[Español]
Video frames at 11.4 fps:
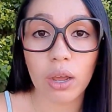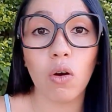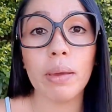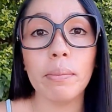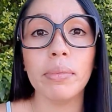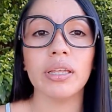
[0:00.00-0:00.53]

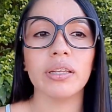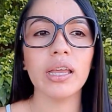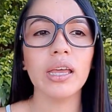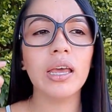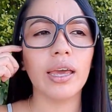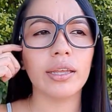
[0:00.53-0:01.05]

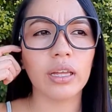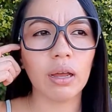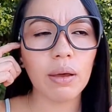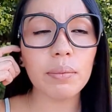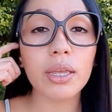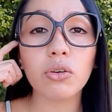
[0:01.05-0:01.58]
Obviamente
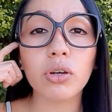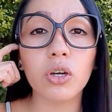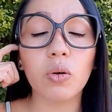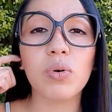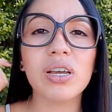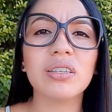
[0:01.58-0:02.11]
estaba viendo que
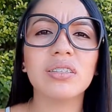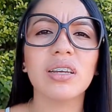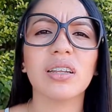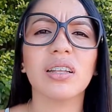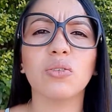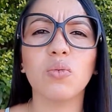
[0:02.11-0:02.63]
no pueden
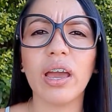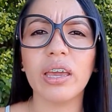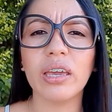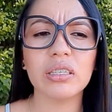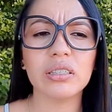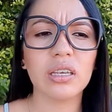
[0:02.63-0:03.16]
ser
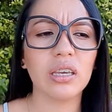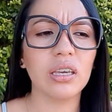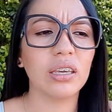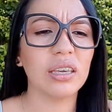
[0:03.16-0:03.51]
tatuajes eh,